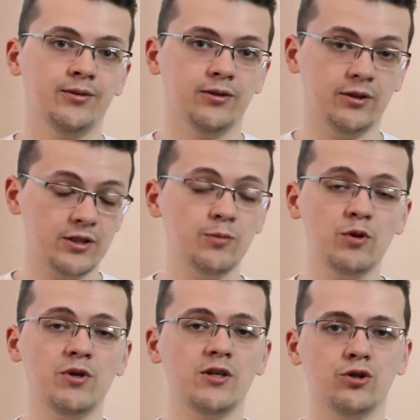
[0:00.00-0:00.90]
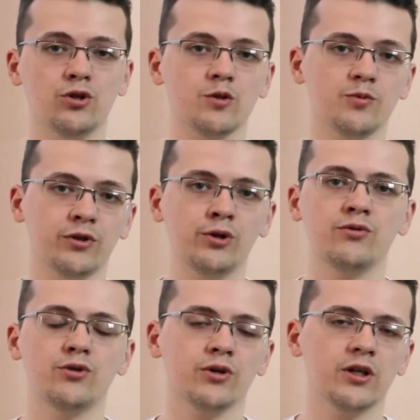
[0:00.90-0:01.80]
Э, тем не менее, еще раз повторюсь,
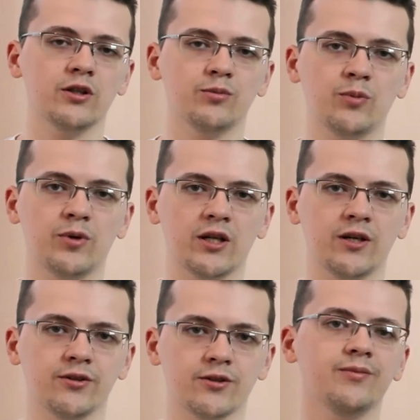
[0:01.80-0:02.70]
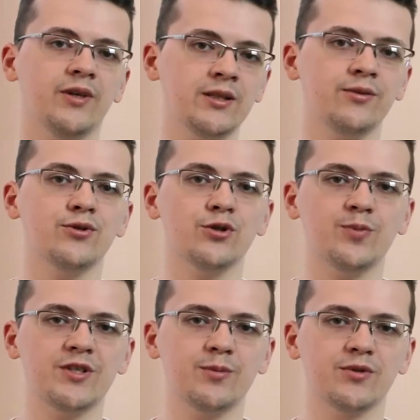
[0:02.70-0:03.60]
видеокарта мне понравилась. На этом все,
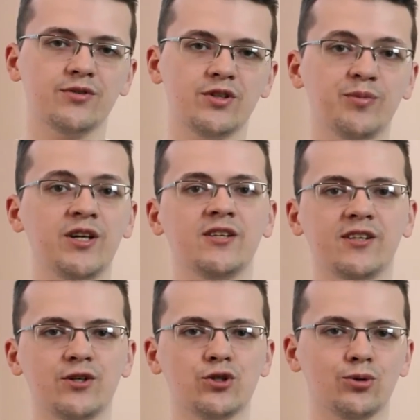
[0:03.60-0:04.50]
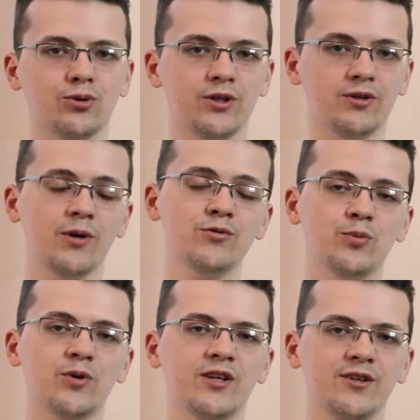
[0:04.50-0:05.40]
спасибо за внимание, надеюсь, что и вам все
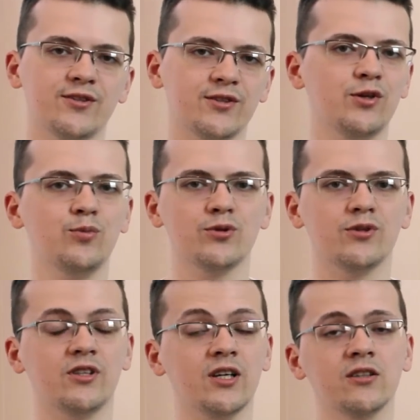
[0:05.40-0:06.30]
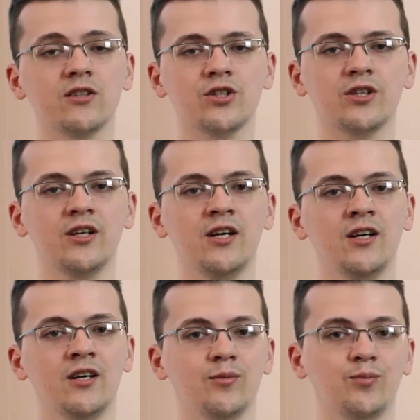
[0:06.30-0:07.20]
понравилось, и выпуск, и карточка.
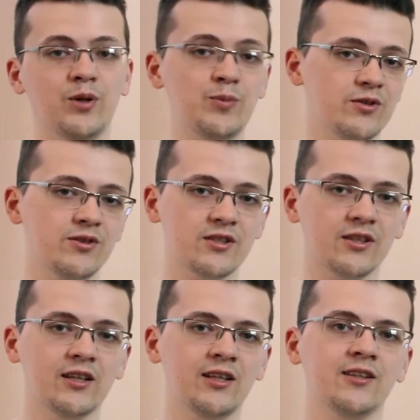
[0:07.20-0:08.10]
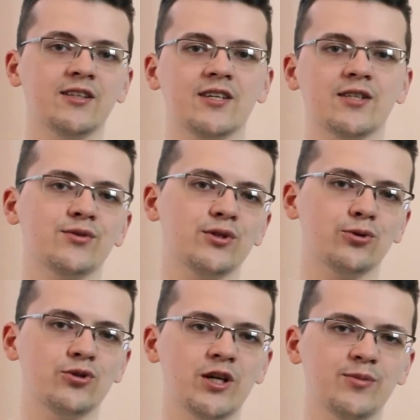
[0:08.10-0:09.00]
Подписывайтесь на канал, рассказывайте
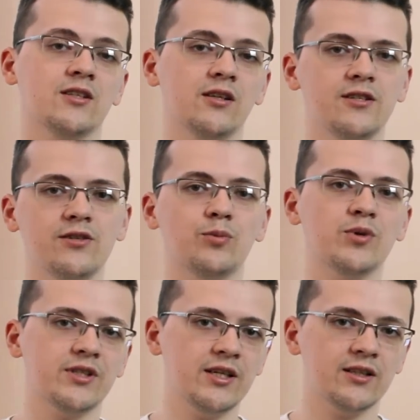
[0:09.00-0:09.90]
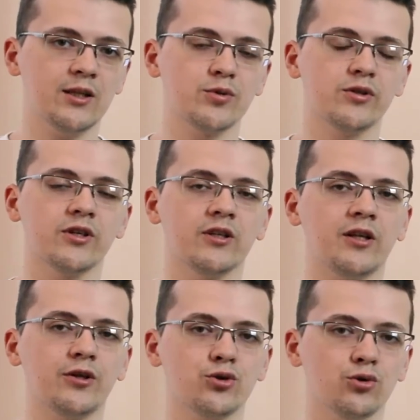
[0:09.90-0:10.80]
друзьям, загляните в описание, там ссылки на
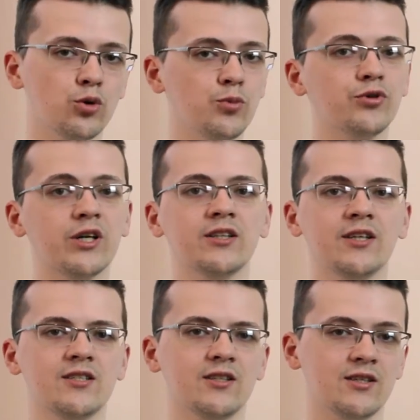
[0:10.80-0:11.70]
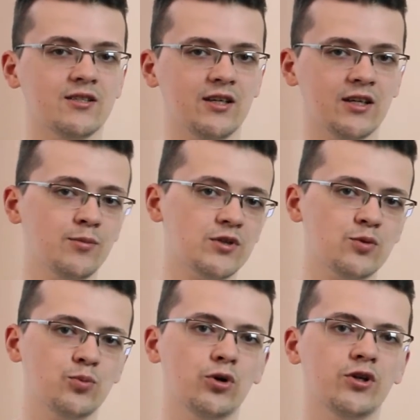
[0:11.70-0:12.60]
нашу группу ВКонтакте, на Инстаграм со
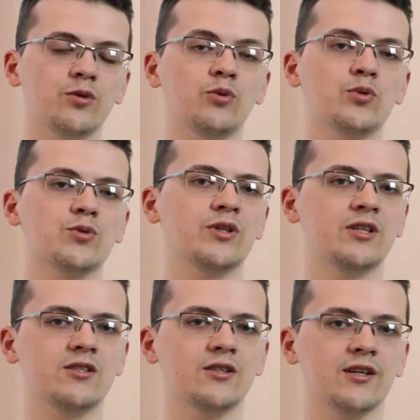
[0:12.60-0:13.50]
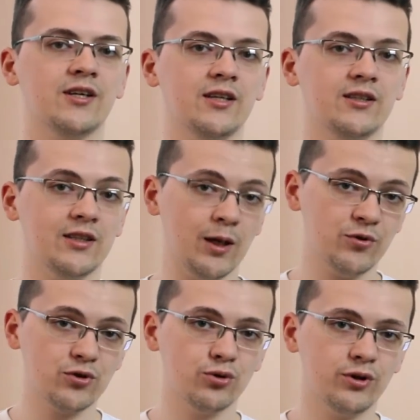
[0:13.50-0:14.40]
спойлерами, посмотрите, какая там
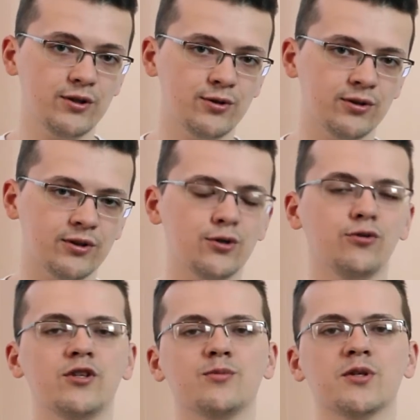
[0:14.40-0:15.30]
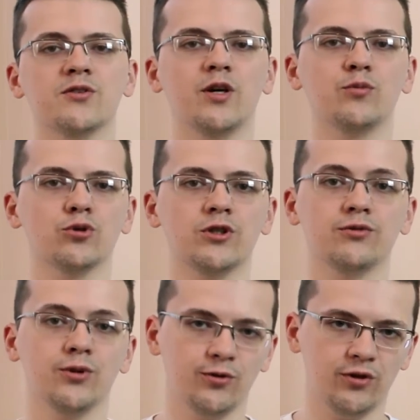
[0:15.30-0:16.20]
движуха идет, и увидимся с вами уже
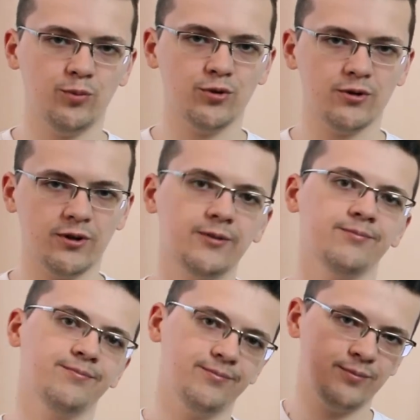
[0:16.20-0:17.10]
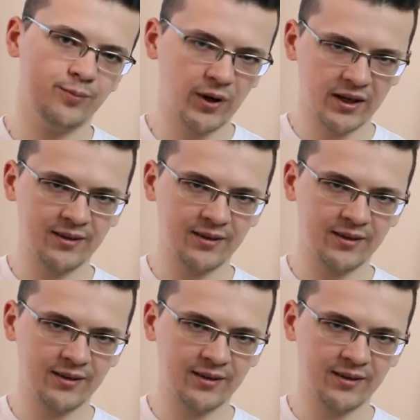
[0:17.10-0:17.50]
в новых выпусках. Пока!